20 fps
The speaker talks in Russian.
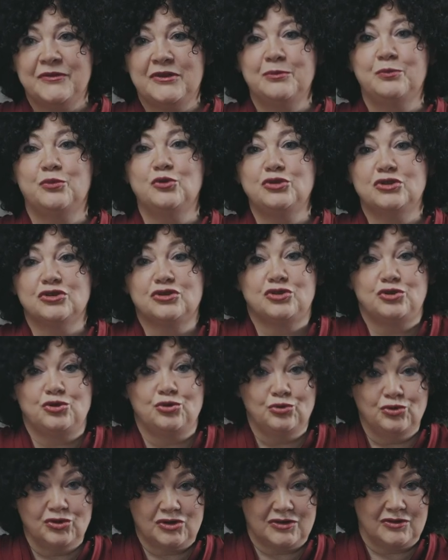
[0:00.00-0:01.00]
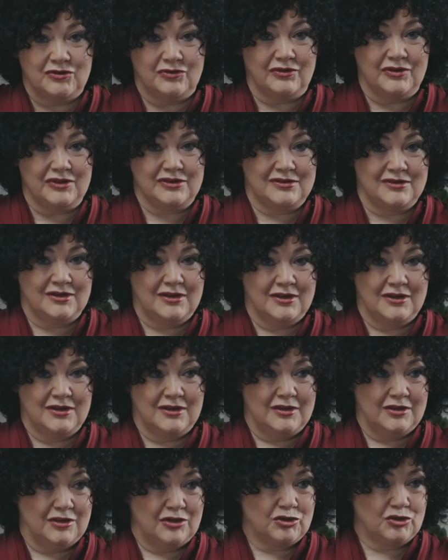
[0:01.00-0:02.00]
ты будешь чувствовать,
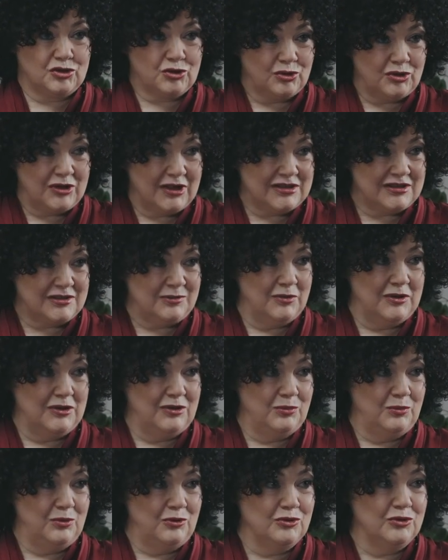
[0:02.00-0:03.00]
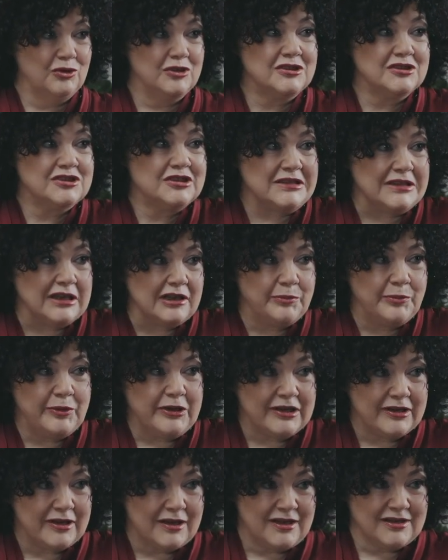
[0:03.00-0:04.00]
что я тебя люблю. Но это же так
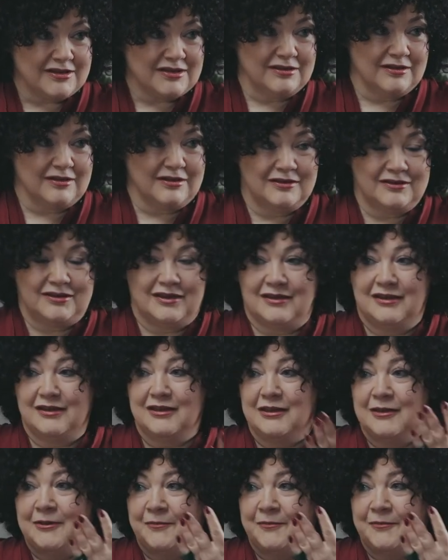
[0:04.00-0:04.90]
прекрасно, когда